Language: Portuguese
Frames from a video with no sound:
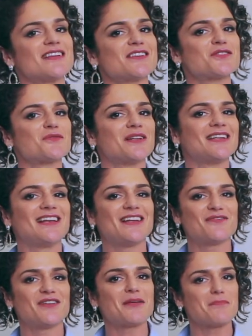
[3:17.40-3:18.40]
da sua
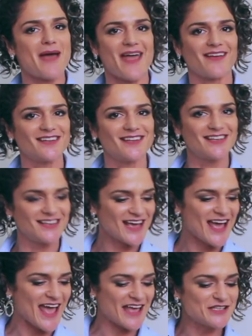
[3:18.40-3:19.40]
delivery bag.
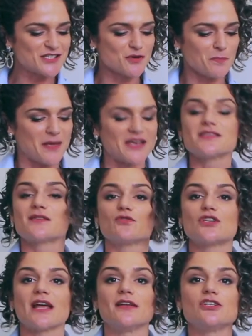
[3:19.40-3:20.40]
É isso mesmo,
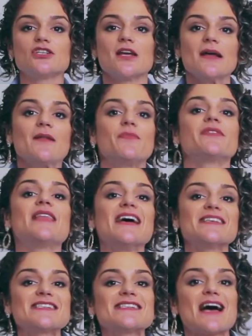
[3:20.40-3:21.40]
gente.
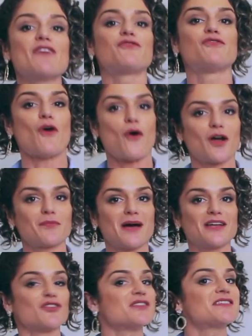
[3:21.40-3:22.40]
Dessa
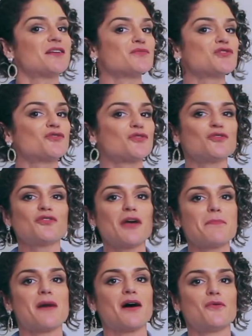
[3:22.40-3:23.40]
forma, nós temos tudo na
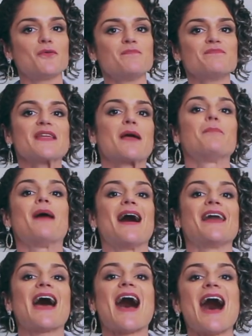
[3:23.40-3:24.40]
mão
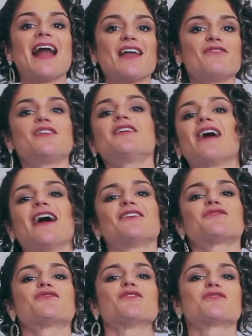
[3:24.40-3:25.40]
para alavancar
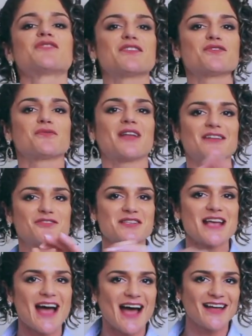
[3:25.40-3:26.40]
os nossos resultados
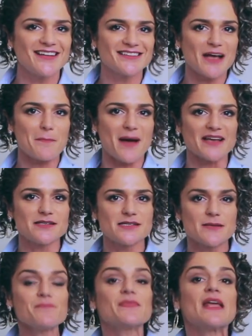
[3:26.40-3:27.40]
ainda mais.